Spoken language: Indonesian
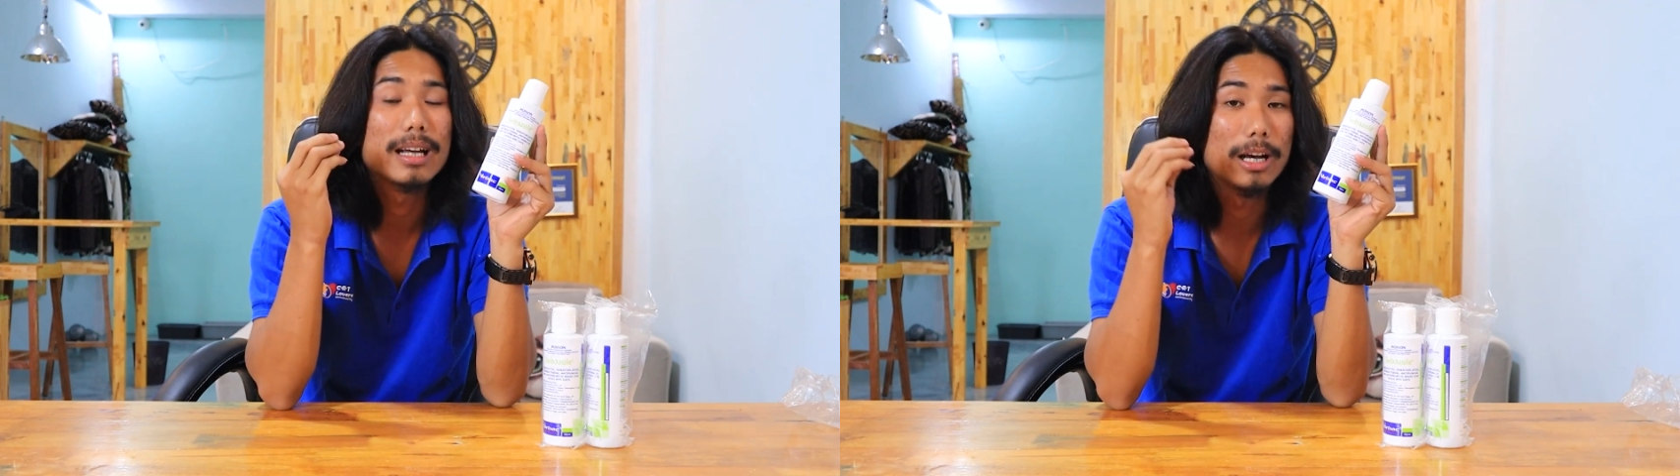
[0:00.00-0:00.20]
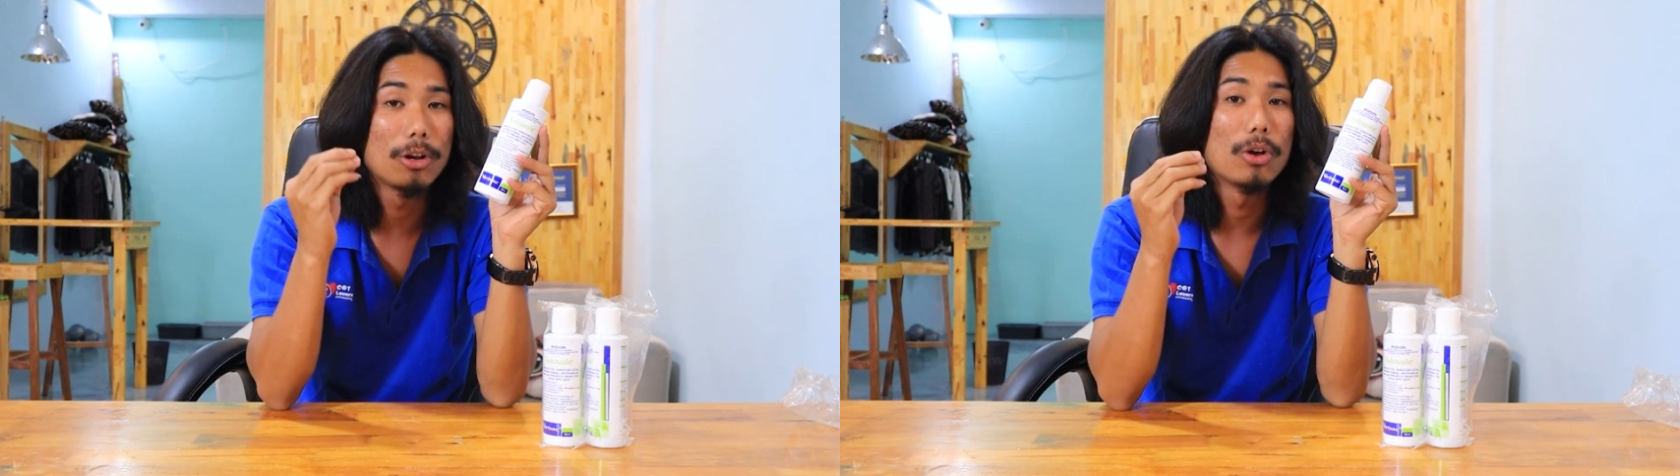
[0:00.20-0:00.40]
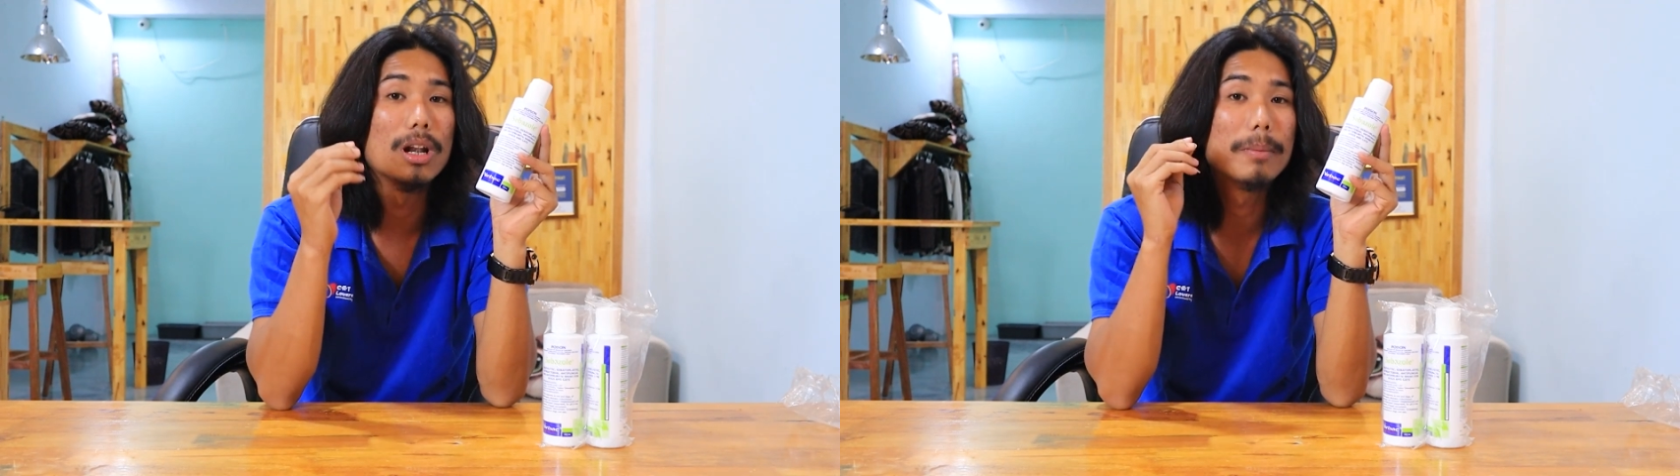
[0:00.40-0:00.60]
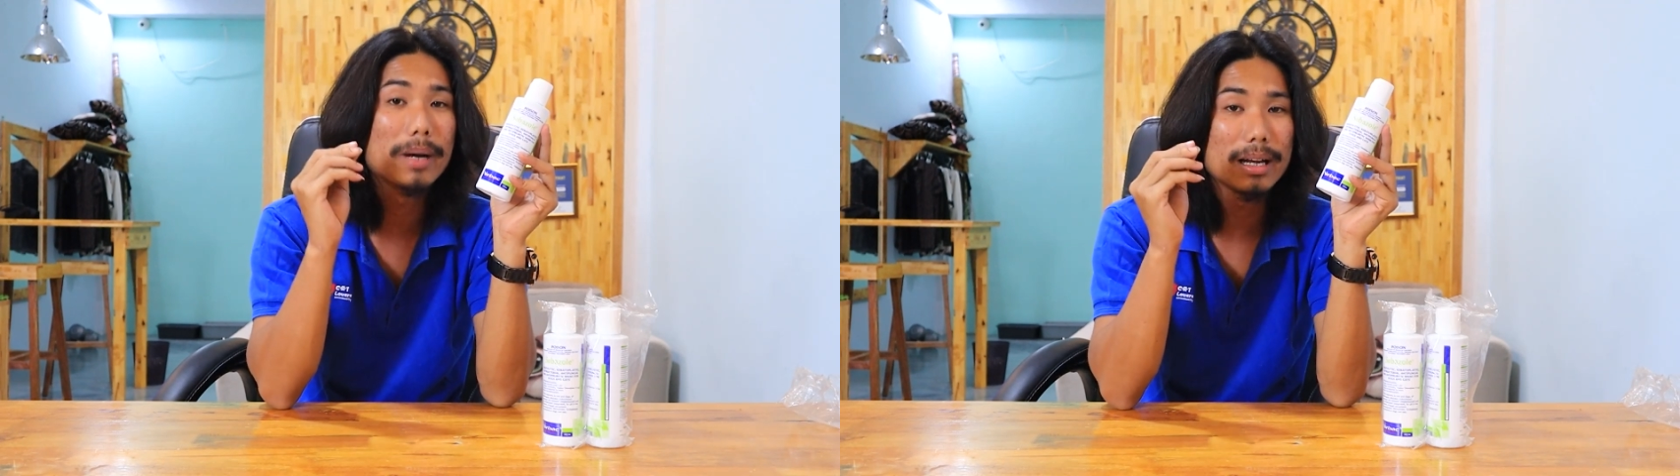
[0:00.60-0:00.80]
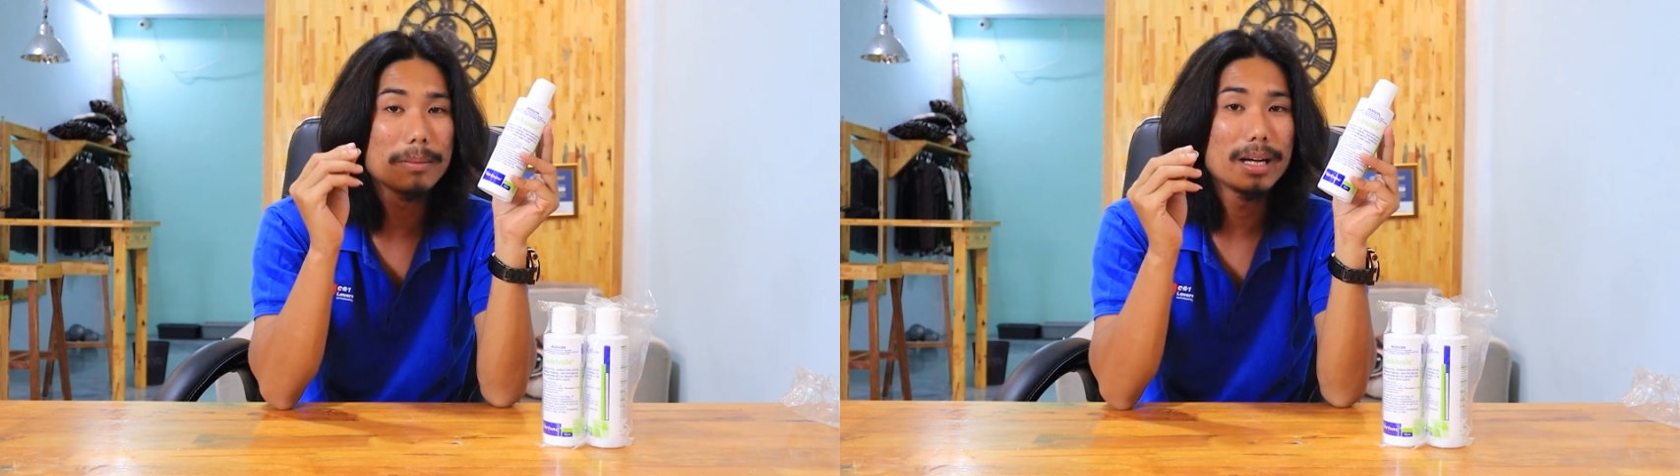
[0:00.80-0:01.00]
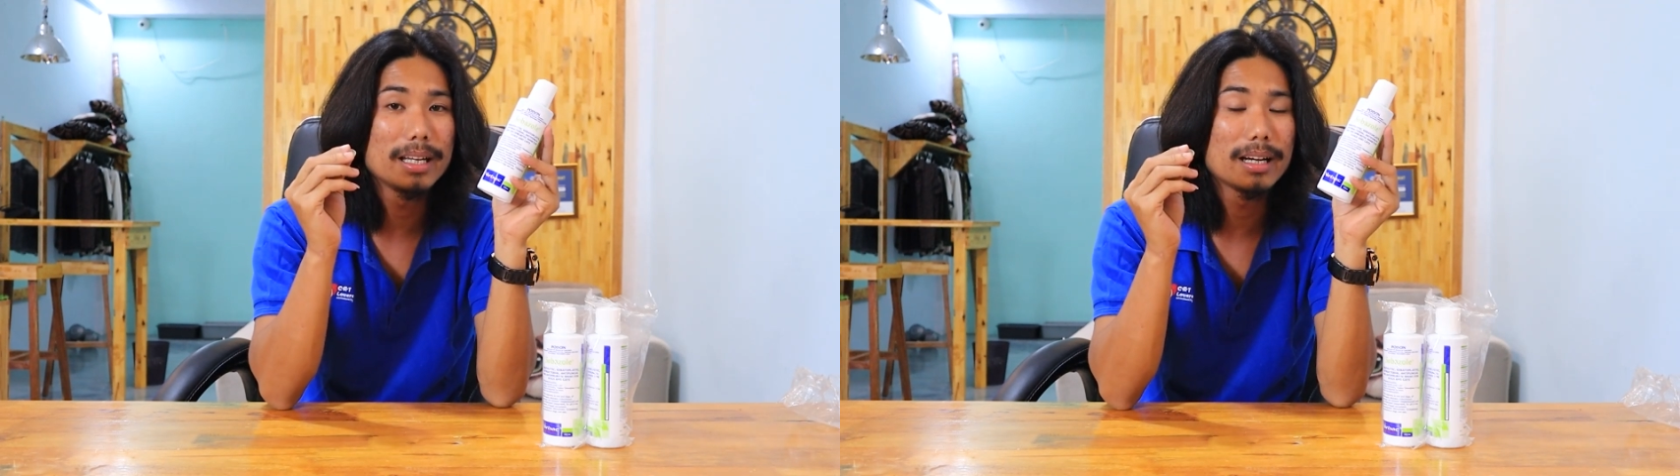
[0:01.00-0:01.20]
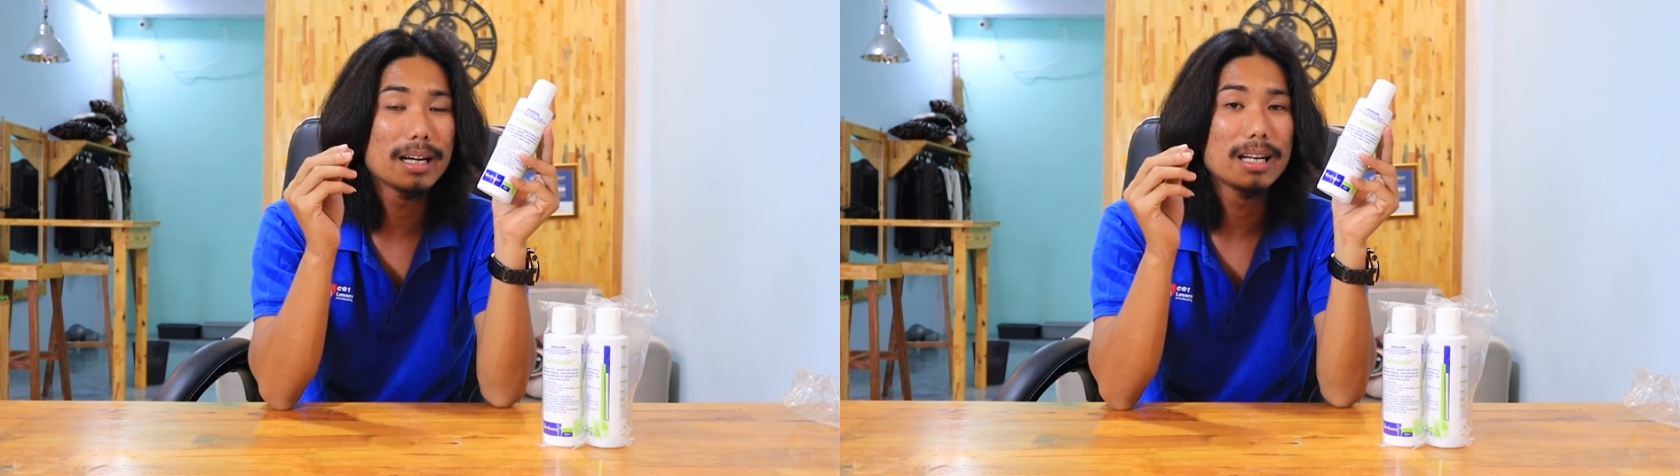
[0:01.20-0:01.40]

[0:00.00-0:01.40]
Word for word: Kalau lemak-lemak yang